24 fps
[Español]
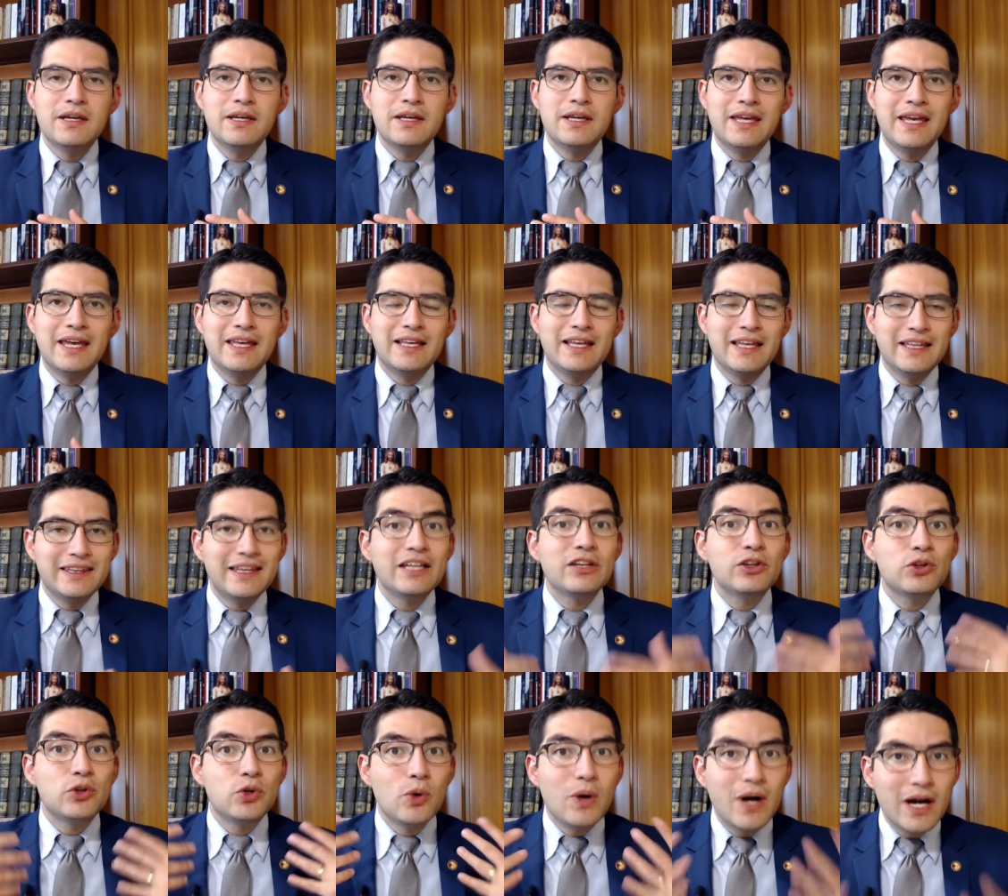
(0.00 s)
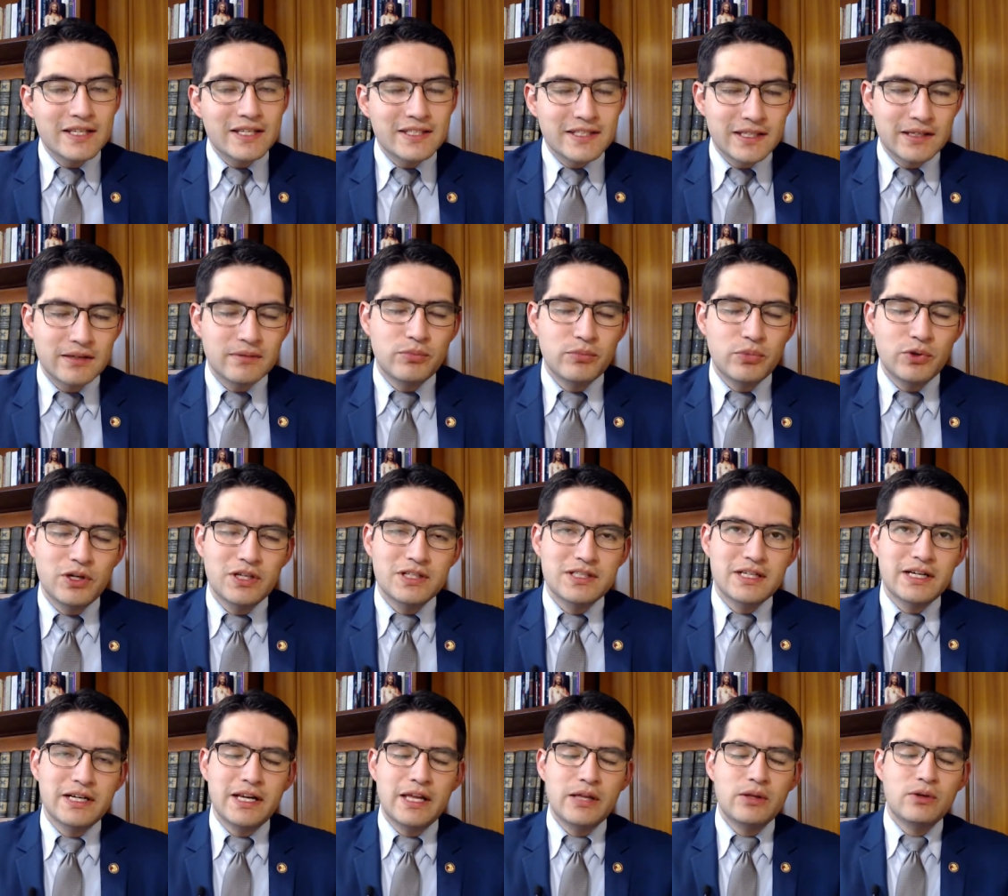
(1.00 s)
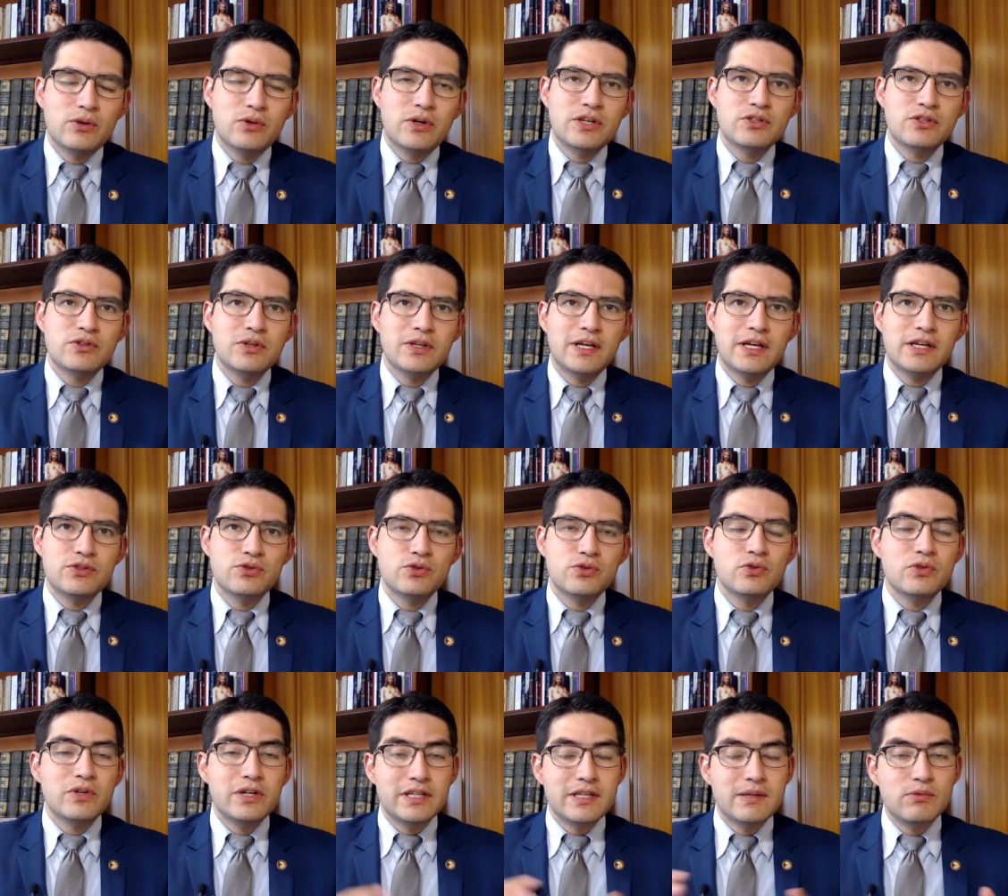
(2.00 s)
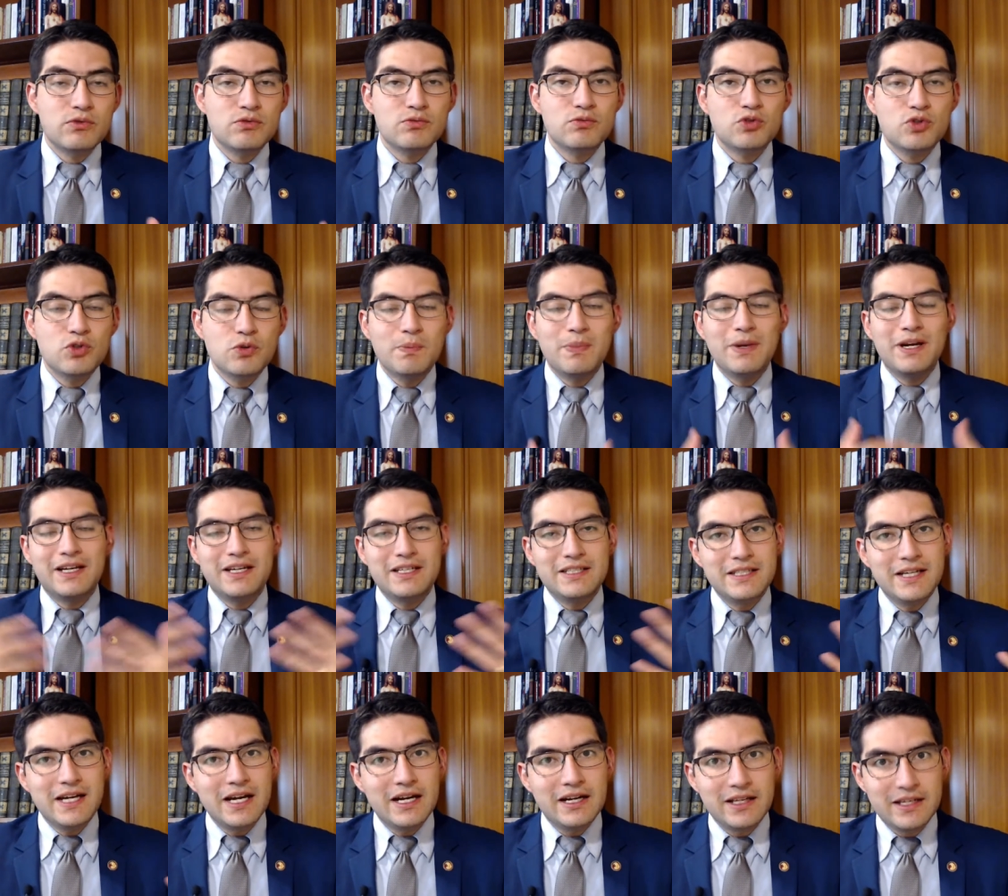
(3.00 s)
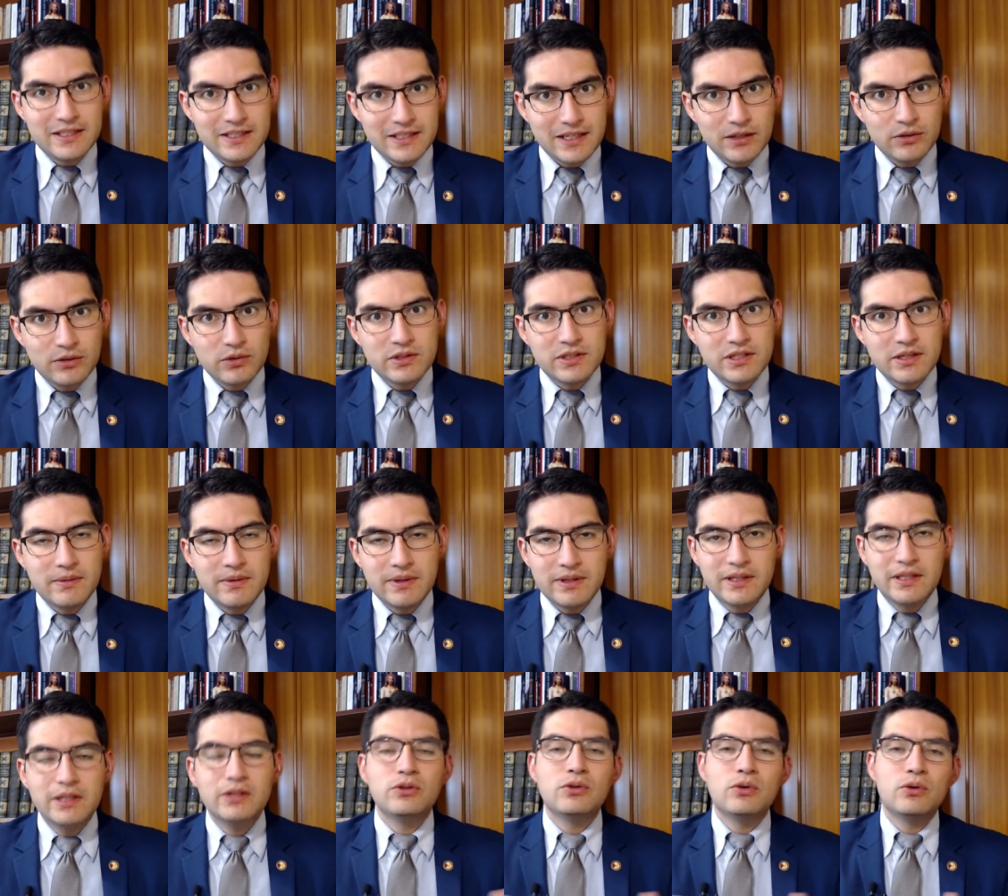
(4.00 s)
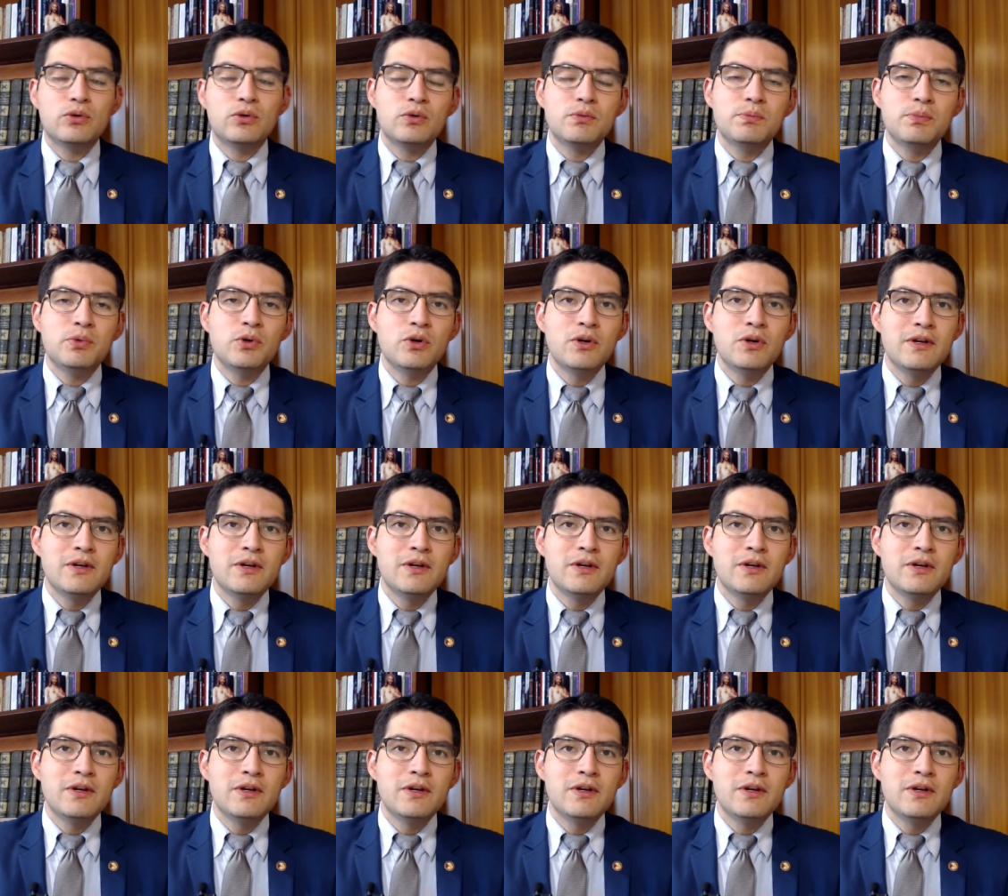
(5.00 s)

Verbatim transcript: que, tanto hacen por el Sagrado Corazón de Jesús. Rezamos mucho para que siga creciendo este bendito grupo